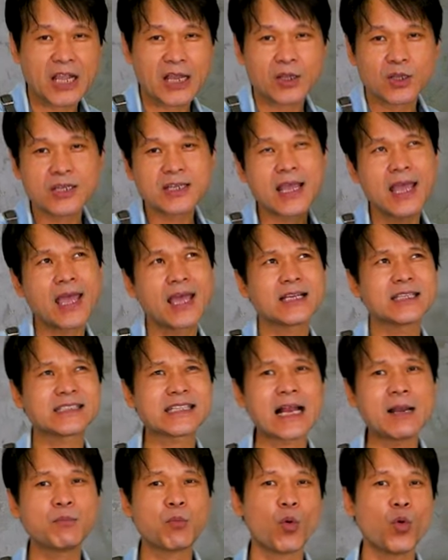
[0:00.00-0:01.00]
이게
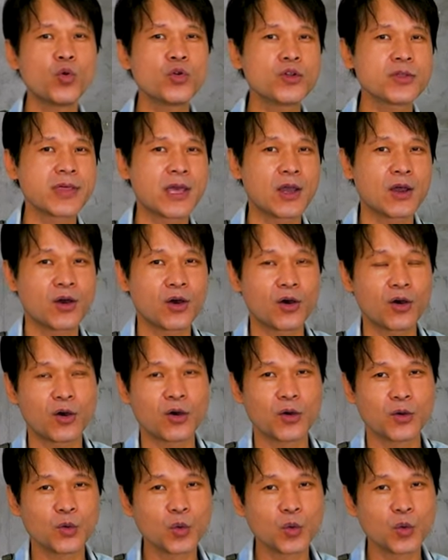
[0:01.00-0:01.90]
잘 모르세요.